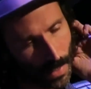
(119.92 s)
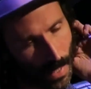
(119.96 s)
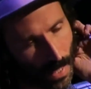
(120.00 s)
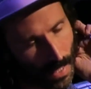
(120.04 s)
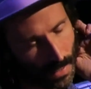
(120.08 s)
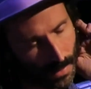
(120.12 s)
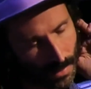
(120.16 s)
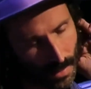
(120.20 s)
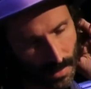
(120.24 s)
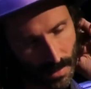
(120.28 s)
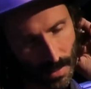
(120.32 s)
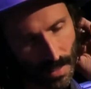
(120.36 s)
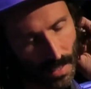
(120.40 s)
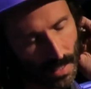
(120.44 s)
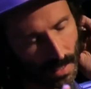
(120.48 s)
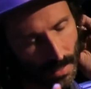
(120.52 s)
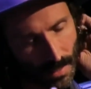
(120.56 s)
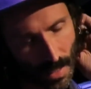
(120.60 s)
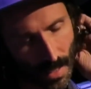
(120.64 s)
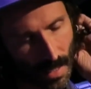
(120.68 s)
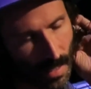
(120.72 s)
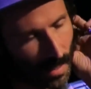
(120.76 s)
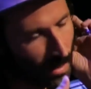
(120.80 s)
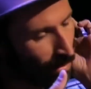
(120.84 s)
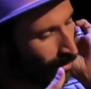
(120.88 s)
antes de
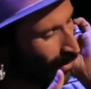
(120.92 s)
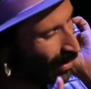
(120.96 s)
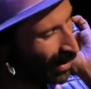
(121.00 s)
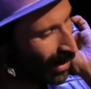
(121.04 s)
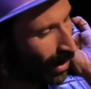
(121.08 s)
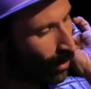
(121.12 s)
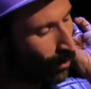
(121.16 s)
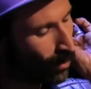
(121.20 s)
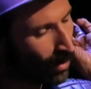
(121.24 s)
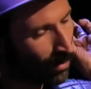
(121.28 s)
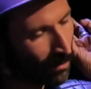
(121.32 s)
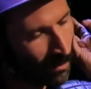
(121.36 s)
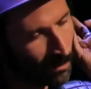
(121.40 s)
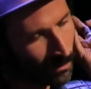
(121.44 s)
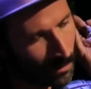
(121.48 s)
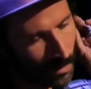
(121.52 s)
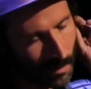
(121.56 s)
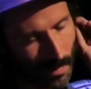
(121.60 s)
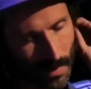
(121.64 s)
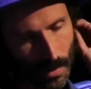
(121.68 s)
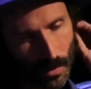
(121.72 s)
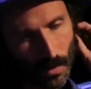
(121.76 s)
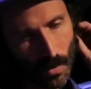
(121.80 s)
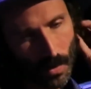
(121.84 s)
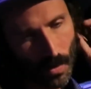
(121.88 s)
editar el libro, que Will
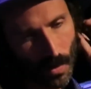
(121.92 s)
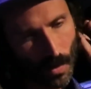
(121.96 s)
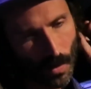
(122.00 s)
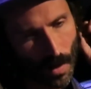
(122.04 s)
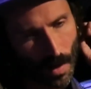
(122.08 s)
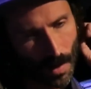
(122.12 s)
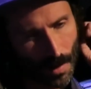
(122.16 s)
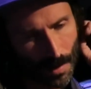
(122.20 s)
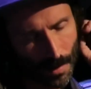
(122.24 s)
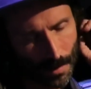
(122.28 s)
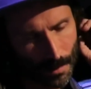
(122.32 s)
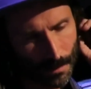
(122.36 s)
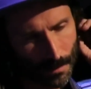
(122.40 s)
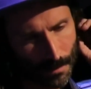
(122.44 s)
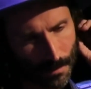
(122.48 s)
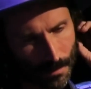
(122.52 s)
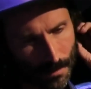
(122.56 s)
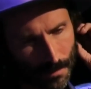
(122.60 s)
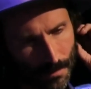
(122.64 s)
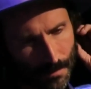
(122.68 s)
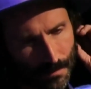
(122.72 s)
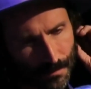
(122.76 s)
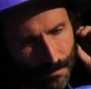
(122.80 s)
me mandó em,